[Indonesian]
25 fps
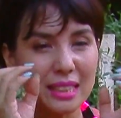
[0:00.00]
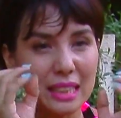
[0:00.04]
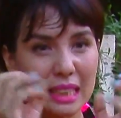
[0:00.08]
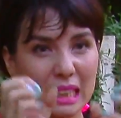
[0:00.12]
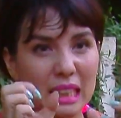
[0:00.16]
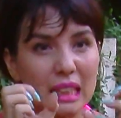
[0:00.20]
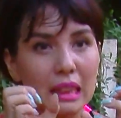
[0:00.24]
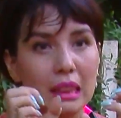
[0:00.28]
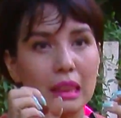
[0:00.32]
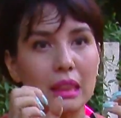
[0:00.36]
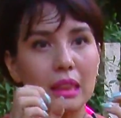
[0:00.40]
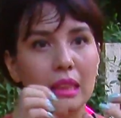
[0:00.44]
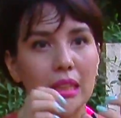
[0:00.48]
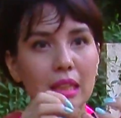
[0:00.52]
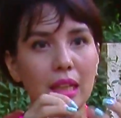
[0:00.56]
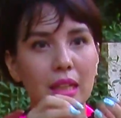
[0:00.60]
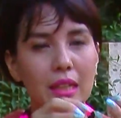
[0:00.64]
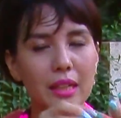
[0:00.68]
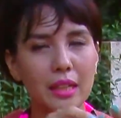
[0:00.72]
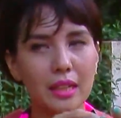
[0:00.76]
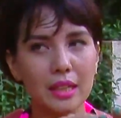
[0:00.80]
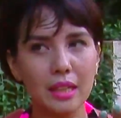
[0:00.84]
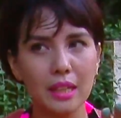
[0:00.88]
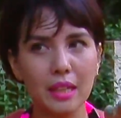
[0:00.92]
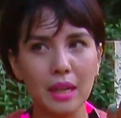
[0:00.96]
sedikit
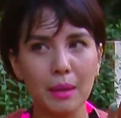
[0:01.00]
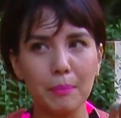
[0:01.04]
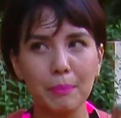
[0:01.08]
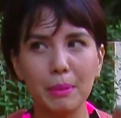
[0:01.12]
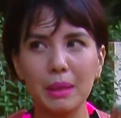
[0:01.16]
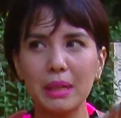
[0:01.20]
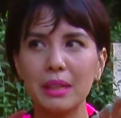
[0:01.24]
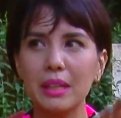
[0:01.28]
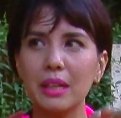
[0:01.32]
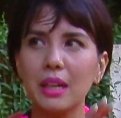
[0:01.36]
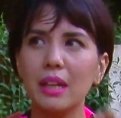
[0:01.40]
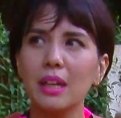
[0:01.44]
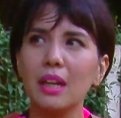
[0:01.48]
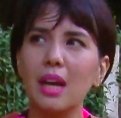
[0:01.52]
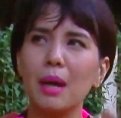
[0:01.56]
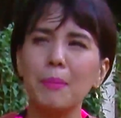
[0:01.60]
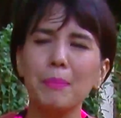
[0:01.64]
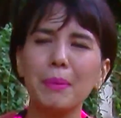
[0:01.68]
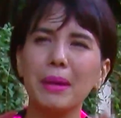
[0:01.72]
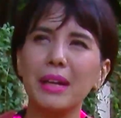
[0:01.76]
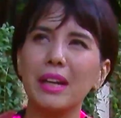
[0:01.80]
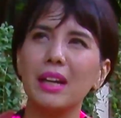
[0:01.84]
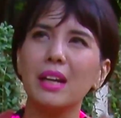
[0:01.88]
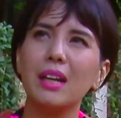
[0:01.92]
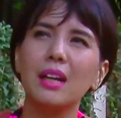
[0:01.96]
karena dia nempel dengan
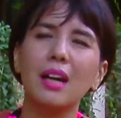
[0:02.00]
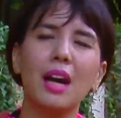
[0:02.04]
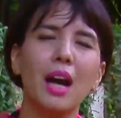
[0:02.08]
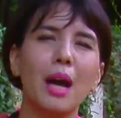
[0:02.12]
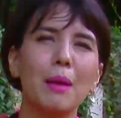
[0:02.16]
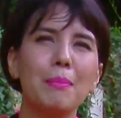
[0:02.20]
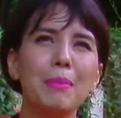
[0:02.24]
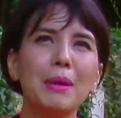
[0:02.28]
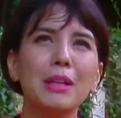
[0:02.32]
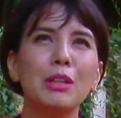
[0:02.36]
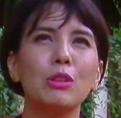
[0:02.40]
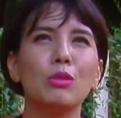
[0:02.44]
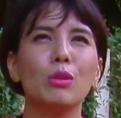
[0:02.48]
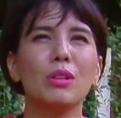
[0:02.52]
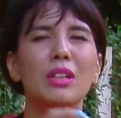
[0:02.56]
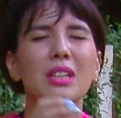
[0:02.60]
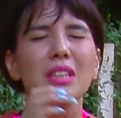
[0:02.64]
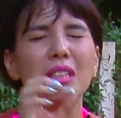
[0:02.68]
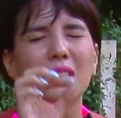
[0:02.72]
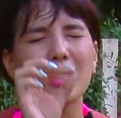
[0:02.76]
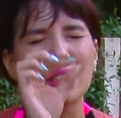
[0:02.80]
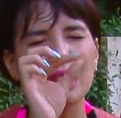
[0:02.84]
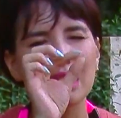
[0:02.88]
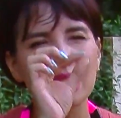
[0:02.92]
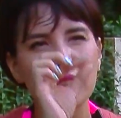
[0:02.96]
apa ya apa gitu ada
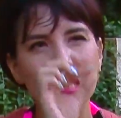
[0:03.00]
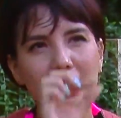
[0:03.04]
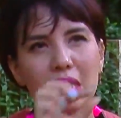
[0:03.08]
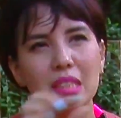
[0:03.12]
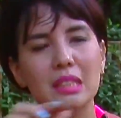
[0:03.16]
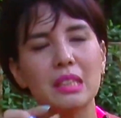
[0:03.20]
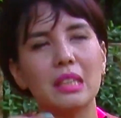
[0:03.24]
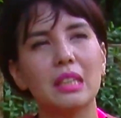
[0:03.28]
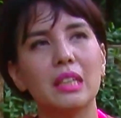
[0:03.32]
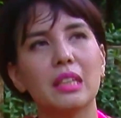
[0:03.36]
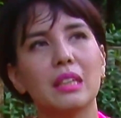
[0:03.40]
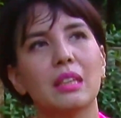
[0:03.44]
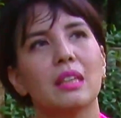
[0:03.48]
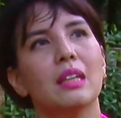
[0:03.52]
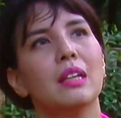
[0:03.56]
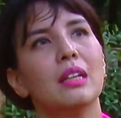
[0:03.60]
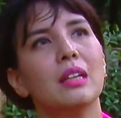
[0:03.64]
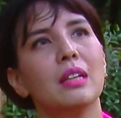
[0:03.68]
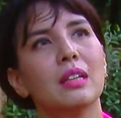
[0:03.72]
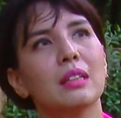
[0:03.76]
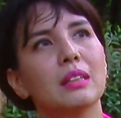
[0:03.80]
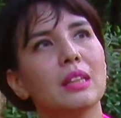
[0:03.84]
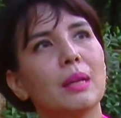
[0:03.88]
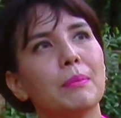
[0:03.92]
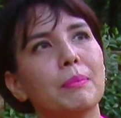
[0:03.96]
tersisa sedikit
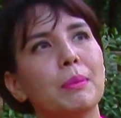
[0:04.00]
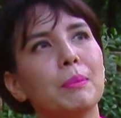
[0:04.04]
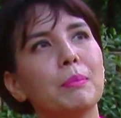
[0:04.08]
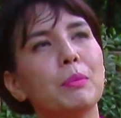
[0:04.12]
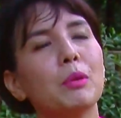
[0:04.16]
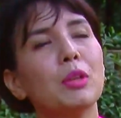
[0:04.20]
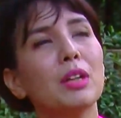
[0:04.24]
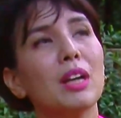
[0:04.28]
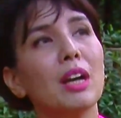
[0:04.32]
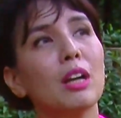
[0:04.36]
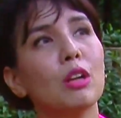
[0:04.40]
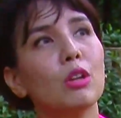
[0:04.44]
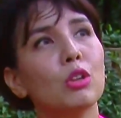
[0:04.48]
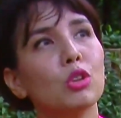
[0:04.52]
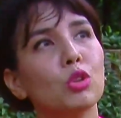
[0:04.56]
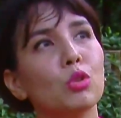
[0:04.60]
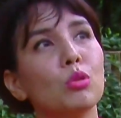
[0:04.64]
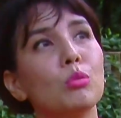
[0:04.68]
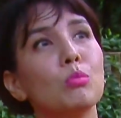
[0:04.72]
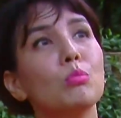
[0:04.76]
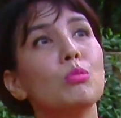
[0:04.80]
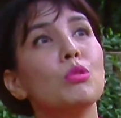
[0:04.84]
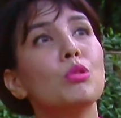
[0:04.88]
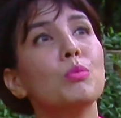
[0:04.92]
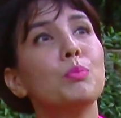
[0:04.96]
tapi pun kalau
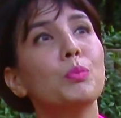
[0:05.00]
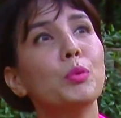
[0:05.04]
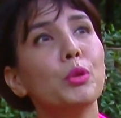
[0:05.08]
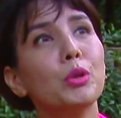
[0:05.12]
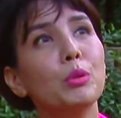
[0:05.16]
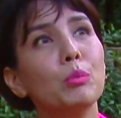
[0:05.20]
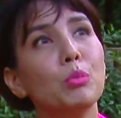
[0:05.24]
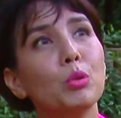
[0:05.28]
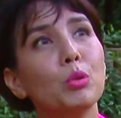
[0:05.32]
tumbuh pun